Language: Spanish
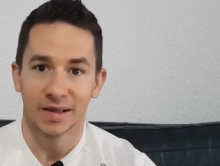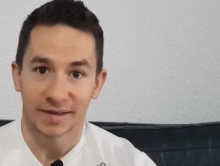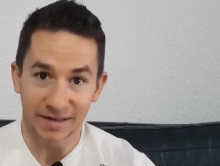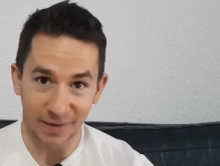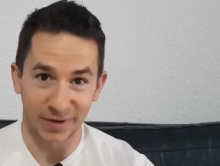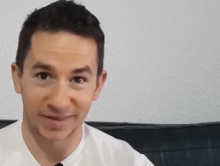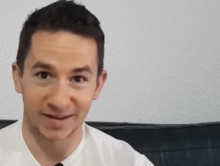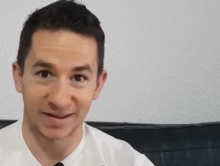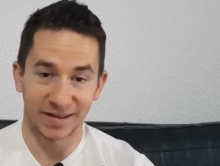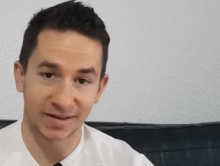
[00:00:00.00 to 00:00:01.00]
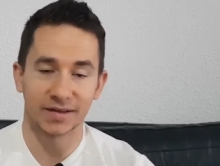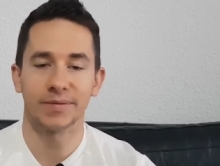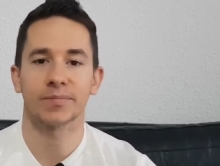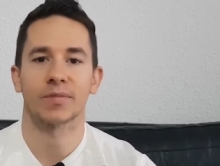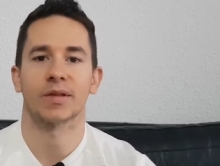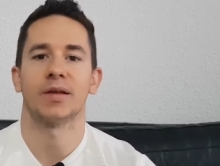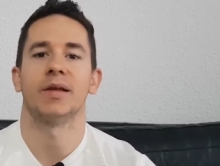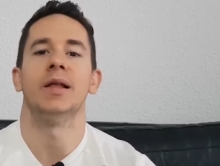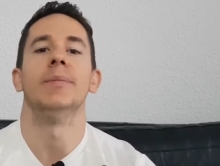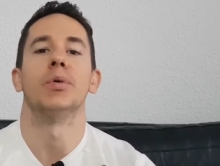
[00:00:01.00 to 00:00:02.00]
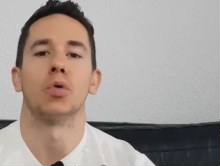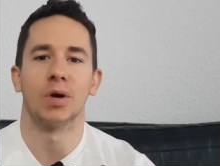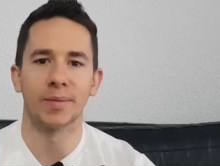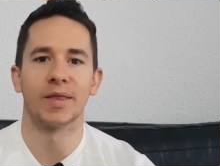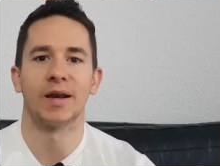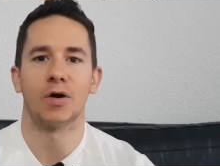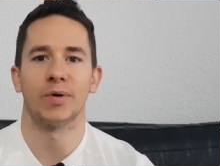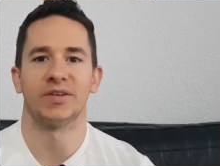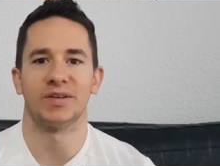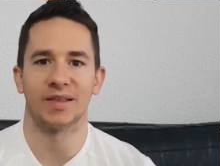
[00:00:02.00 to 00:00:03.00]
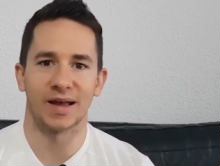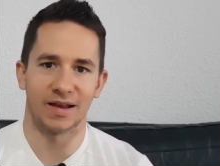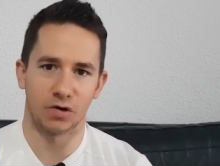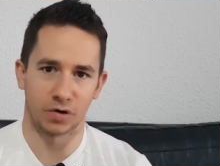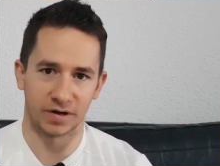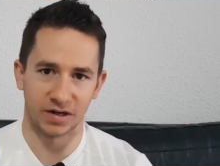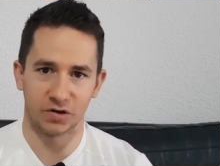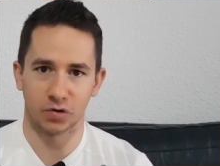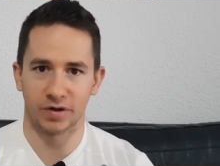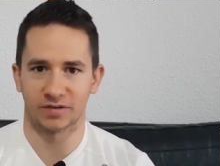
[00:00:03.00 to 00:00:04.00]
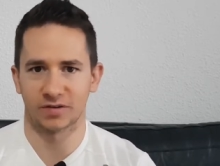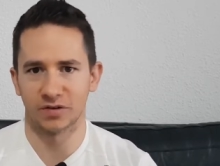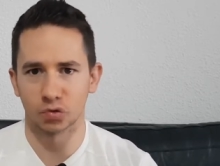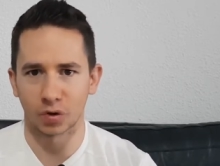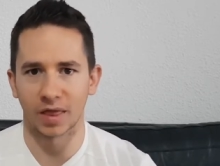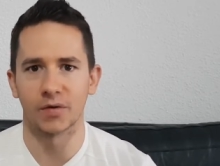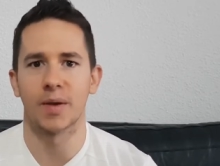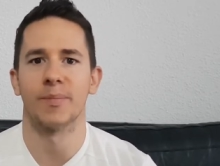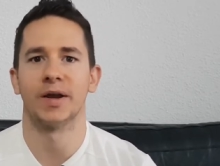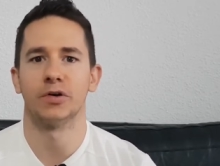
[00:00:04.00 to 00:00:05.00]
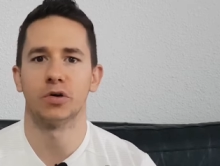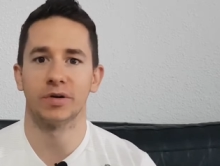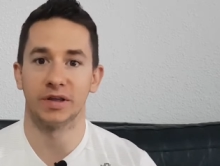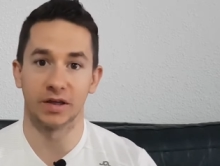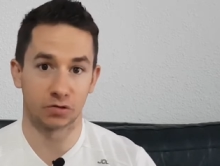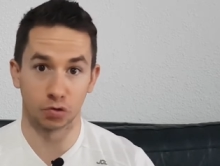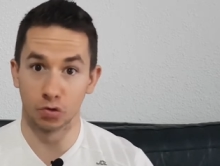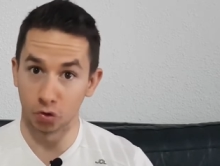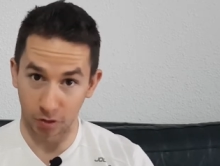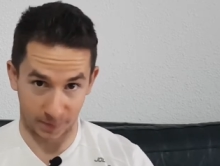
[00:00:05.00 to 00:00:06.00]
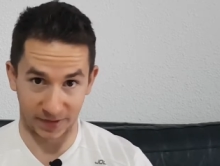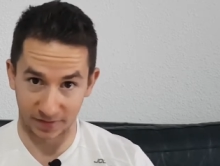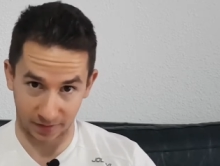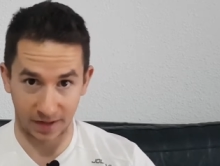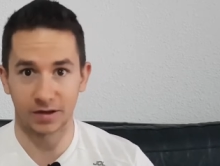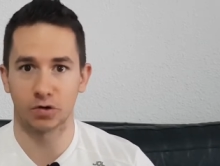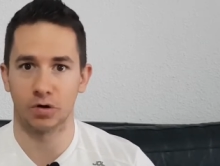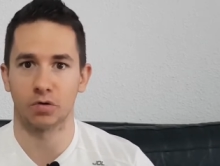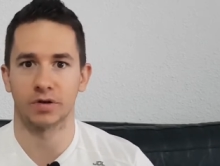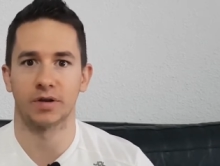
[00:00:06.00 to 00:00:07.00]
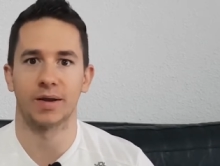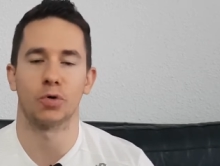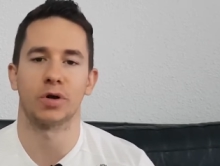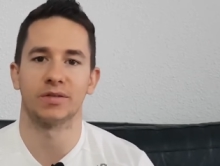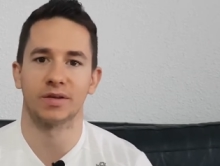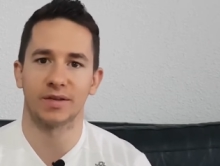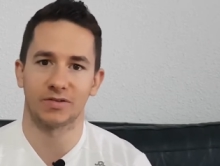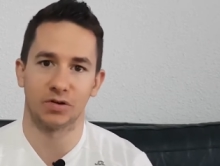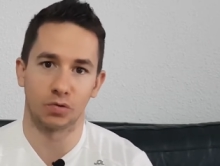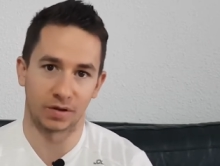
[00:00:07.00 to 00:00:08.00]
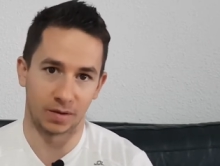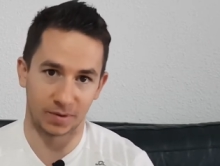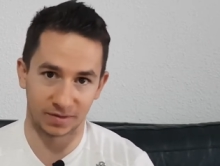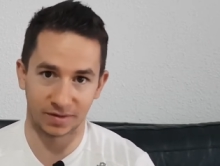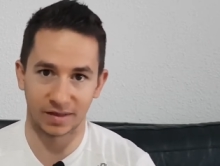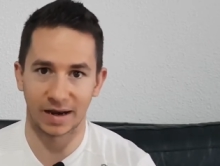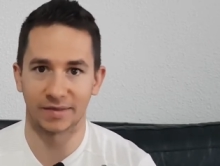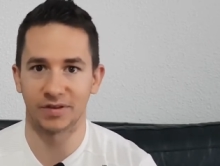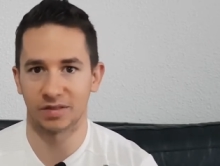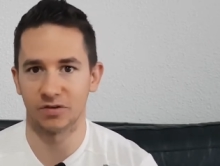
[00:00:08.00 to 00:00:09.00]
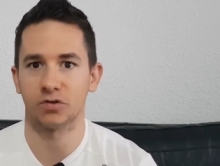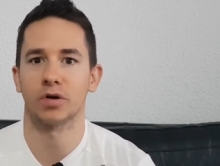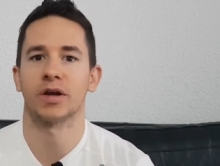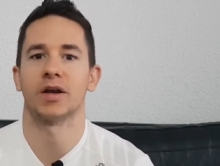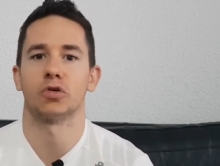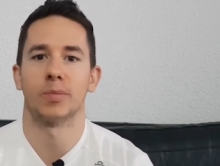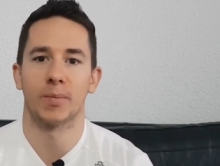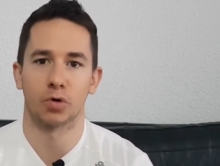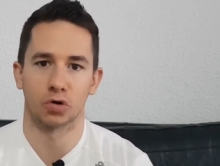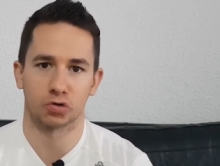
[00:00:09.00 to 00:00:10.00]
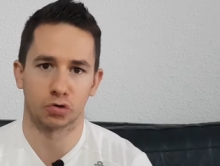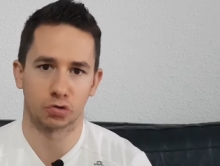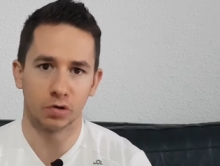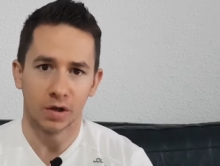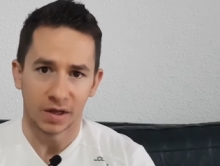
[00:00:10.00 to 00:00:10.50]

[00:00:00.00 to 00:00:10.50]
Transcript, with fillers: Y la verdad es que el problema de la obesidad en los niños está siendo cada vez mayor y esto no depende de ellos, es lo que tenemos que entender, sino que depende de las decisiones que tomemos nosotros.